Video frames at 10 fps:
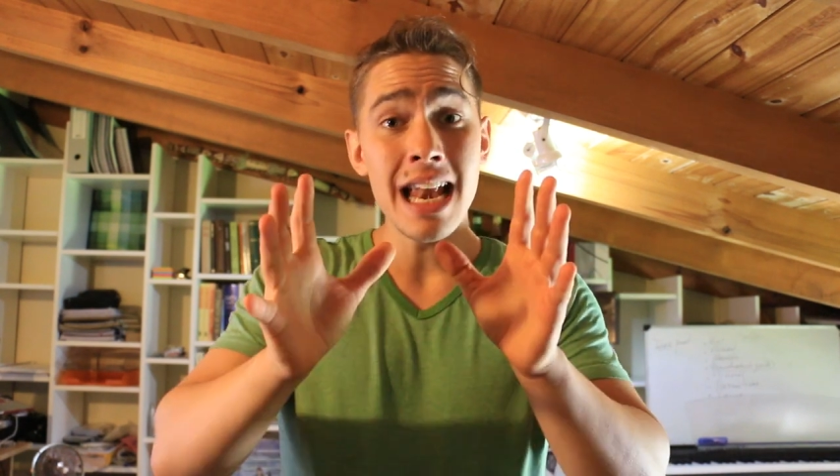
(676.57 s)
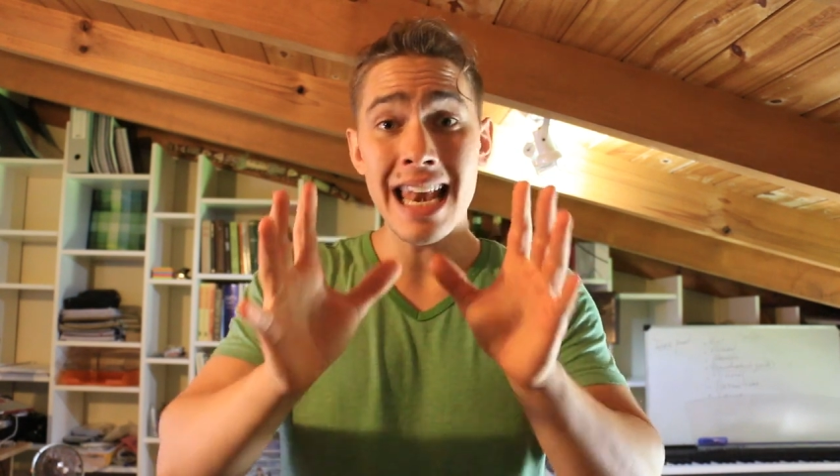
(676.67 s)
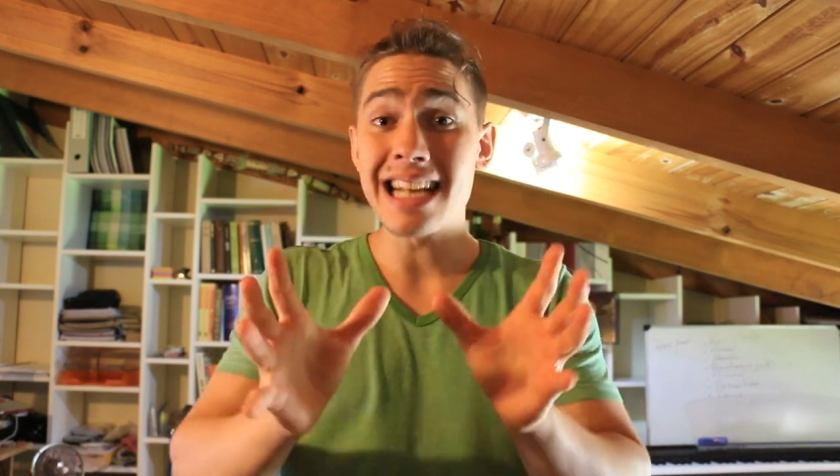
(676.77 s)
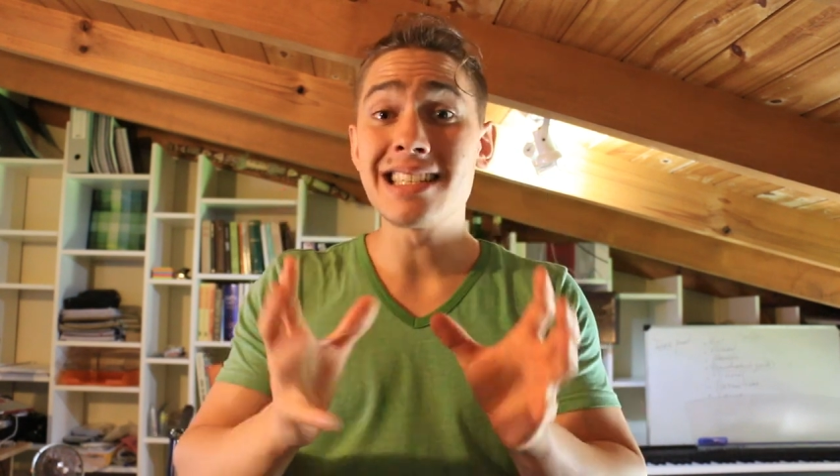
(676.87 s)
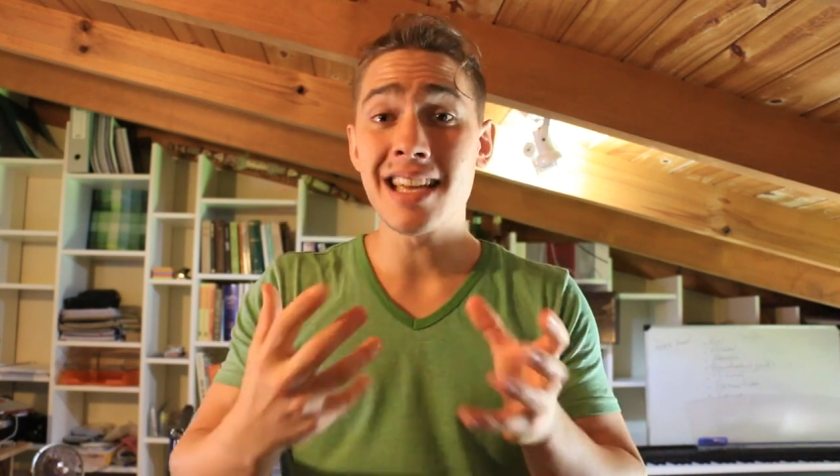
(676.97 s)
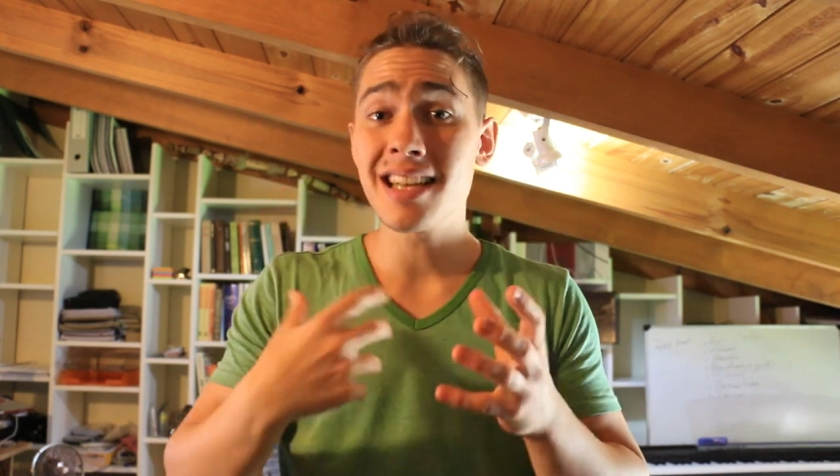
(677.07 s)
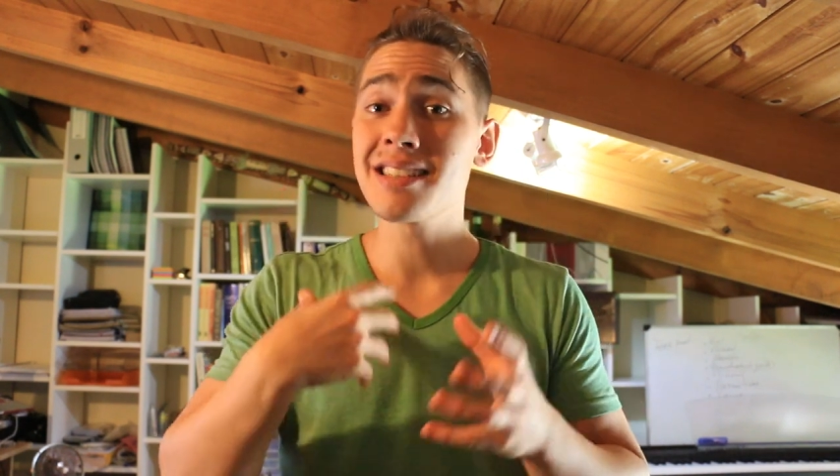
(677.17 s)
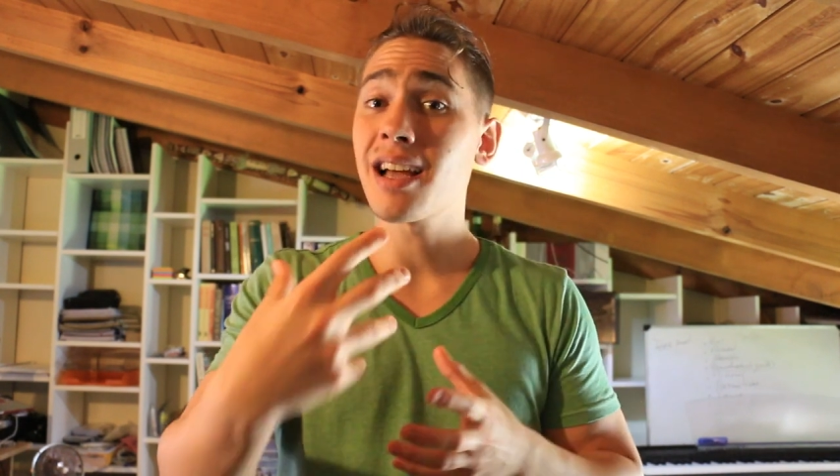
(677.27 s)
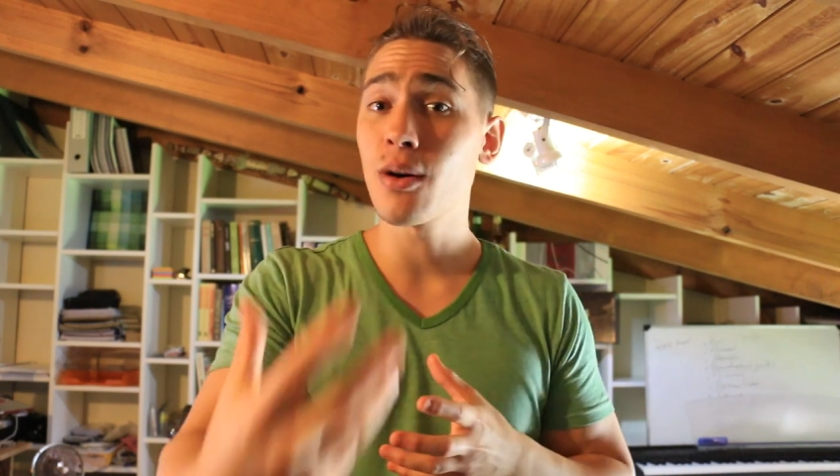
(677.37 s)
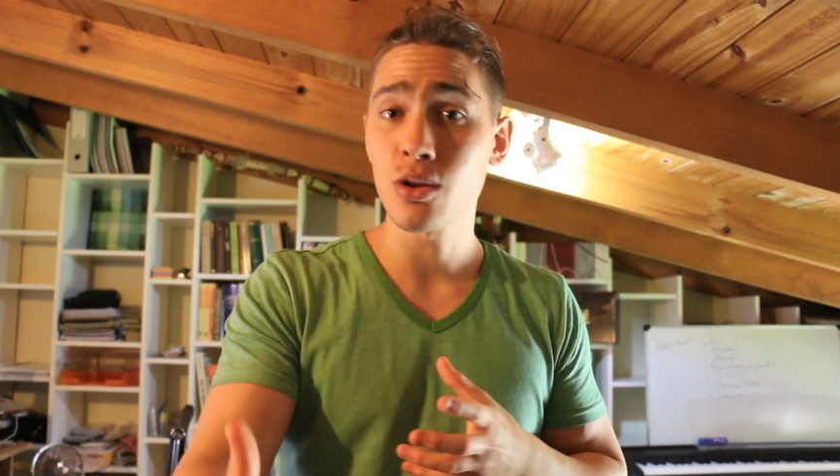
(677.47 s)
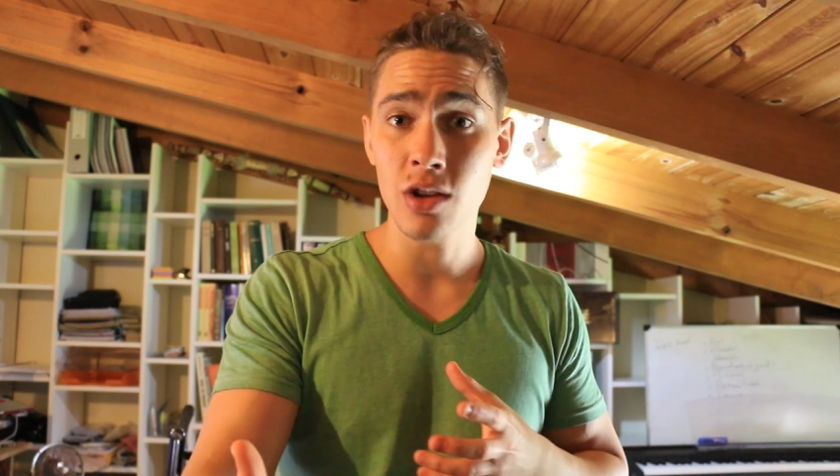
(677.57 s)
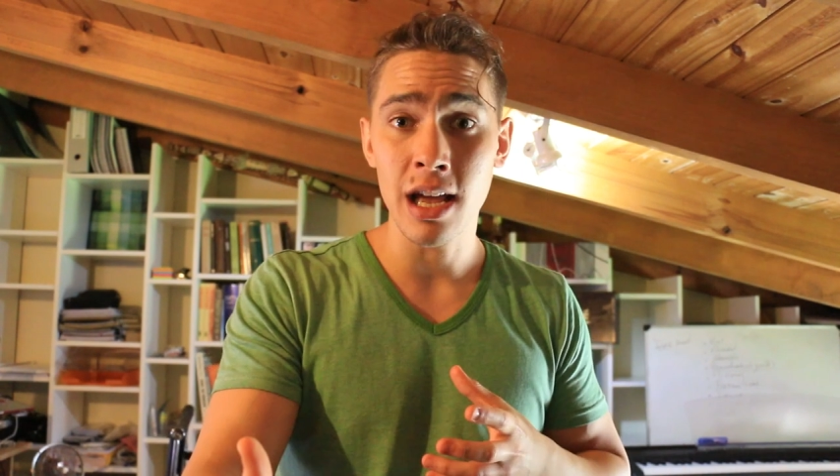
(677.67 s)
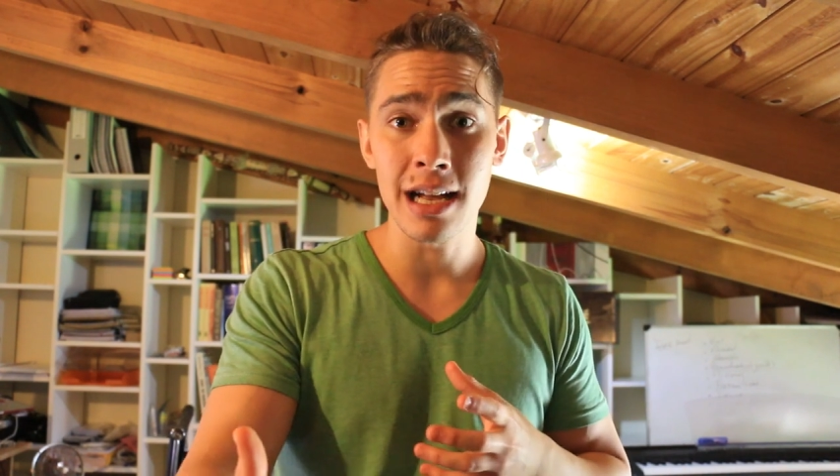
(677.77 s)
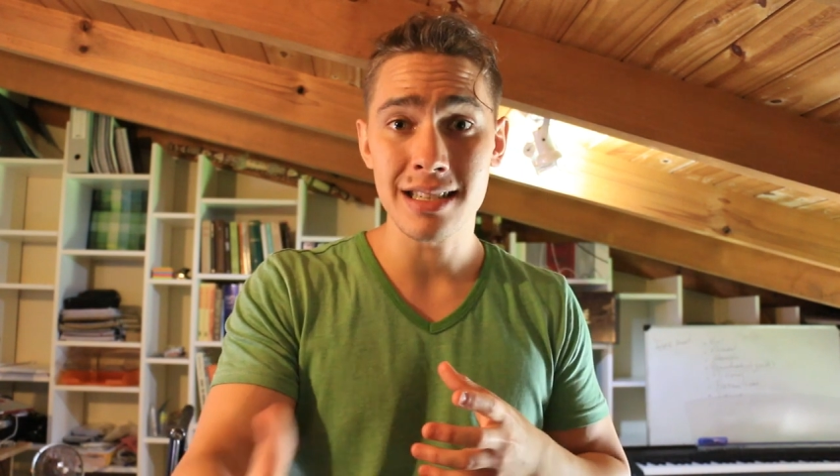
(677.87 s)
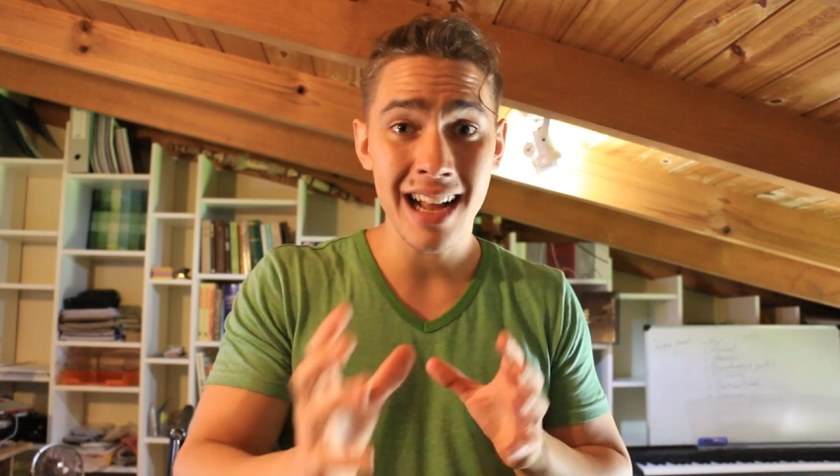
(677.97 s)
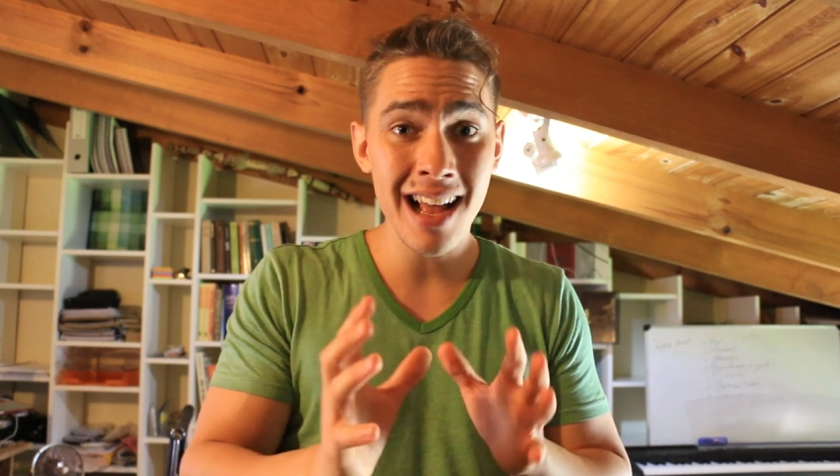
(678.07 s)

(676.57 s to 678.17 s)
la exigencia que vos tengas.